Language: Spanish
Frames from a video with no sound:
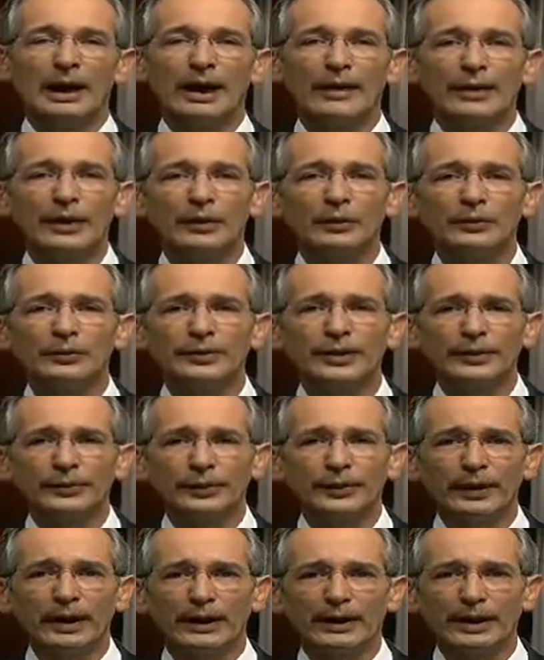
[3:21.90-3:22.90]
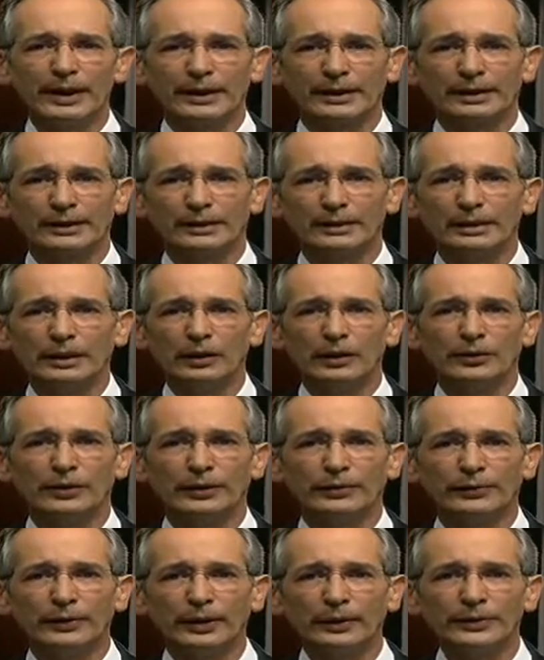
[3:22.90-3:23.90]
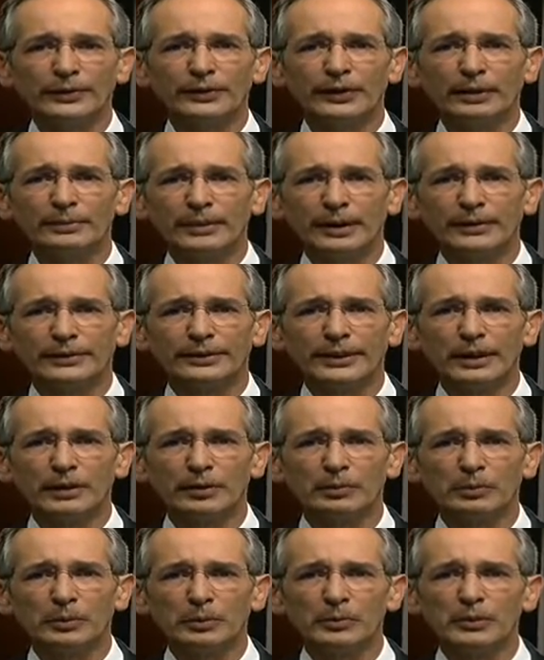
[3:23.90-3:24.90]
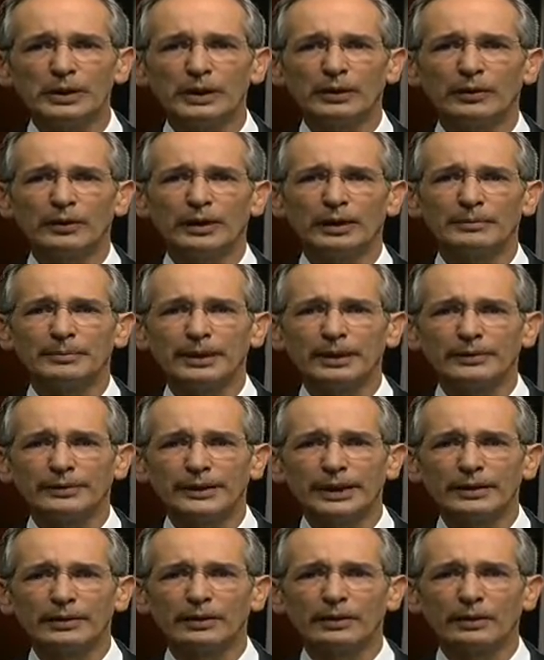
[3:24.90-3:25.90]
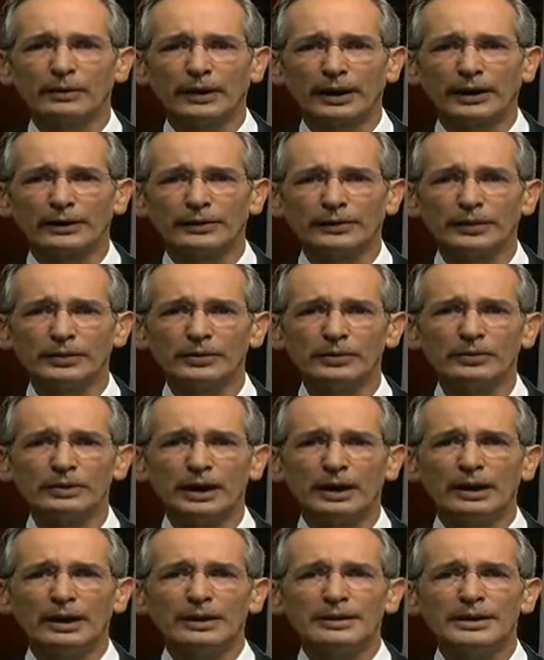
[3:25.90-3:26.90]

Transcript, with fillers: La denuncia ciudadana y los esfuerzos del Ministerio Público y del Ministerio de Gobernación